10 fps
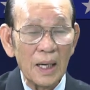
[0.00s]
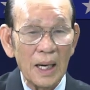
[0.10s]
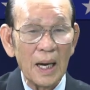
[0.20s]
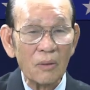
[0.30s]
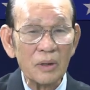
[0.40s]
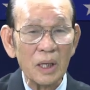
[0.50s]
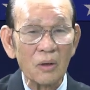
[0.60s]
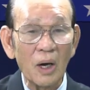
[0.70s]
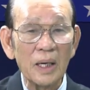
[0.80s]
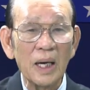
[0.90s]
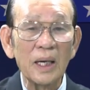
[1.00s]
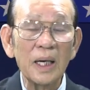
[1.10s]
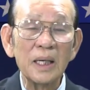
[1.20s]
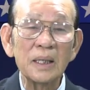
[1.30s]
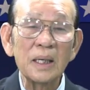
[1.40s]
là có thể nói là
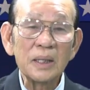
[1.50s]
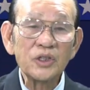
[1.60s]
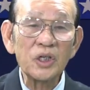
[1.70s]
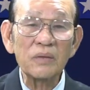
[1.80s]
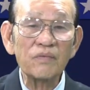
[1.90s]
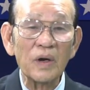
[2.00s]
hết 9